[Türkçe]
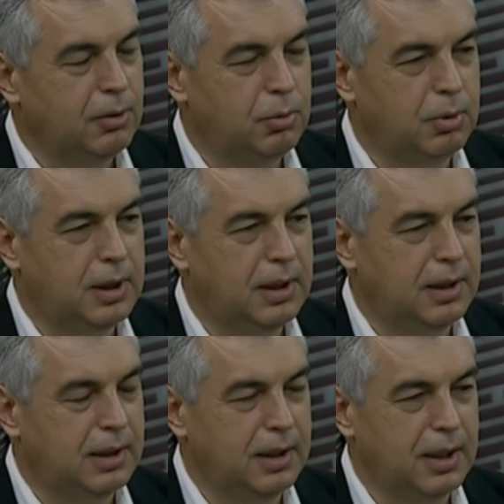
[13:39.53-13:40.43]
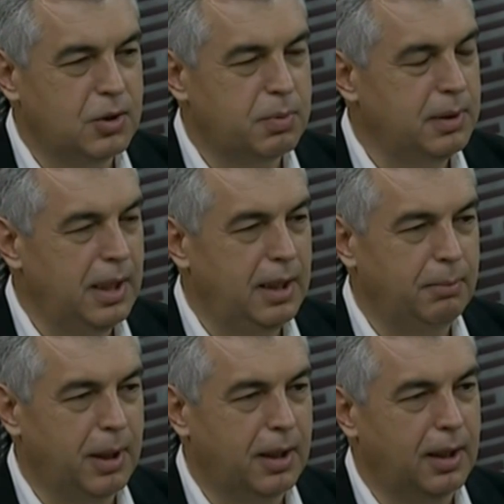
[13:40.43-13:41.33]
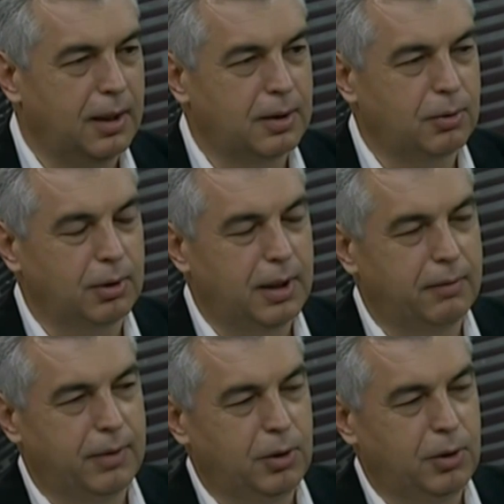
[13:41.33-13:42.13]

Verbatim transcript: Türkiye'deki gelişme neye bakarak dolar